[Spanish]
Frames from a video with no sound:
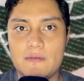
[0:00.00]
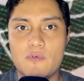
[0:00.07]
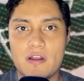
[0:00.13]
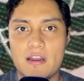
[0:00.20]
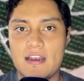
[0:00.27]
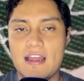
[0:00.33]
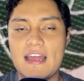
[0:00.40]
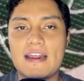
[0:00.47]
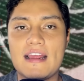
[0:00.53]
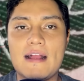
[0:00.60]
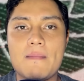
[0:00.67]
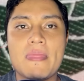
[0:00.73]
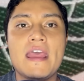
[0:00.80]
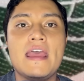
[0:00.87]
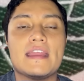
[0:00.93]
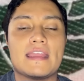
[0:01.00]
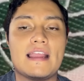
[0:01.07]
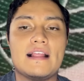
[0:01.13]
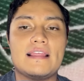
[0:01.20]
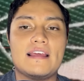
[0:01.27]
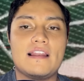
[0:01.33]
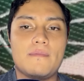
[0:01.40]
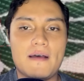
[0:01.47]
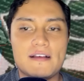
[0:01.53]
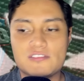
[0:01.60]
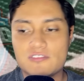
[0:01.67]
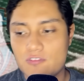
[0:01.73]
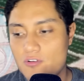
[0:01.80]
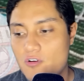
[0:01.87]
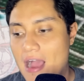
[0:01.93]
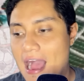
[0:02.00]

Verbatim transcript: a la larga que el del Vasco